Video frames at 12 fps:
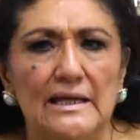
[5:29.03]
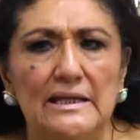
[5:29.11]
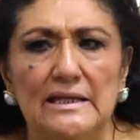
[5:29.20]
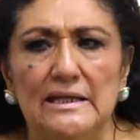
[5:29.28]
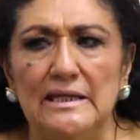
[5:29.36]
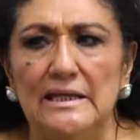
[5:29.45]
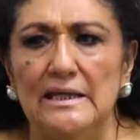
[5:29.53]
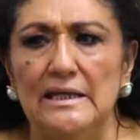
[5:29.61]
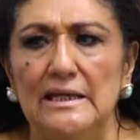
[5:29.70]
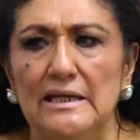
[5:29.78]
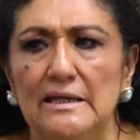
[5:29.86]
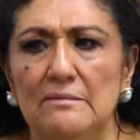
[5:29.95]

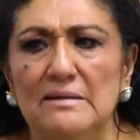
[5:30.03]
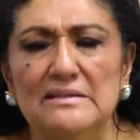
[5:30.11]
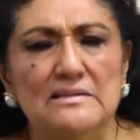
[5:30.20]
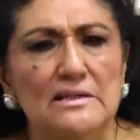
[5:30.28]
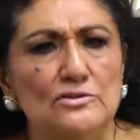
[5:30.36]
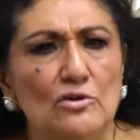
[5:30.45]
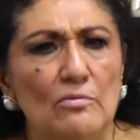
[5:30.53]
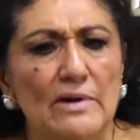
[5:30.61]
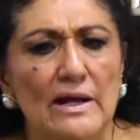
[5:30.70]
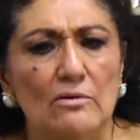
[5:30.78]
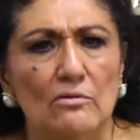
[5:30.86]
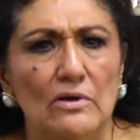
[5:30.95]
y, basta y
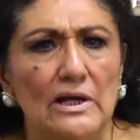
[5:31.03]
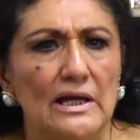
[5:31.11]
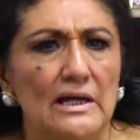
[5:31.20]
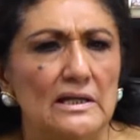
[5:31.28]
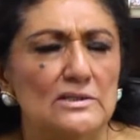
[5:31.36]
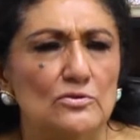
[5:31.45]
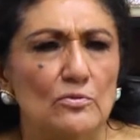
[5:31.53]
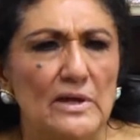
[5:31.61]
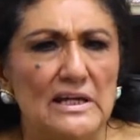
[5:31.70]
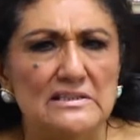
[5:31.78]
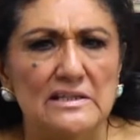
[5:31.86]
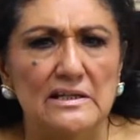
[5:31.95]
sobra con que
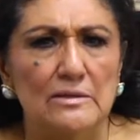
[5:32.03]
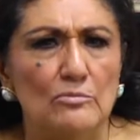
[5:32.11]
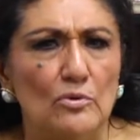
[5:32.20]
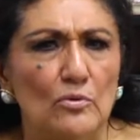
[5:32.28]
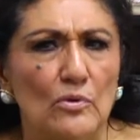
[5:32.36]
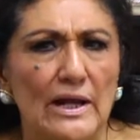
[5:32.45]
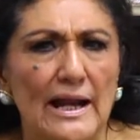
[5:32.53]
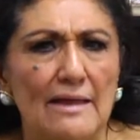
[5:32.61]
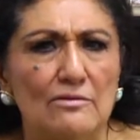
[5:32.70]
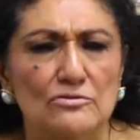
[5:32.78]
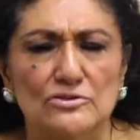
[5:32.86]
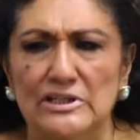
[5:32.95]
estuviesen
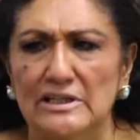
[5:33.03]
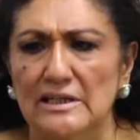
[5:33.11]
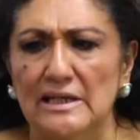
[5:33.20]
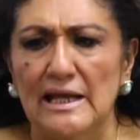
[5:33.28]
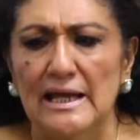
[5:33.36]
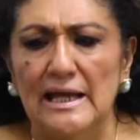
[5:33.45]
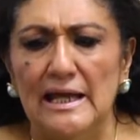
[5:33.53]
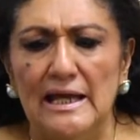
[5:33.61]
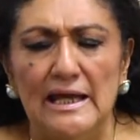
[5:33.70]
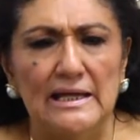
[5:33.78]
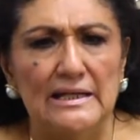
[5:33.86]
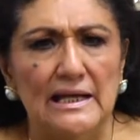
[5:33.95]
involucrados en,
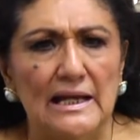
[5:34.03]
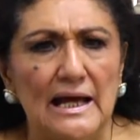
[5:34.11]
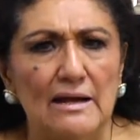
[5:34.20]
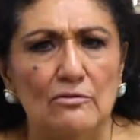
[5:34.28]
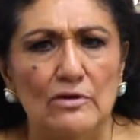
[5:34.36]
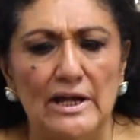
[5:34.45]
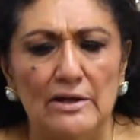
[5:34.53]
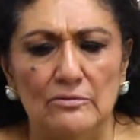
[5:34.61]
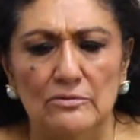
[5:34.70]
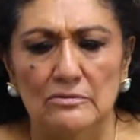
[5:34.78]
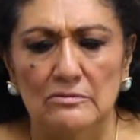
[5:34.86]
el jaloneo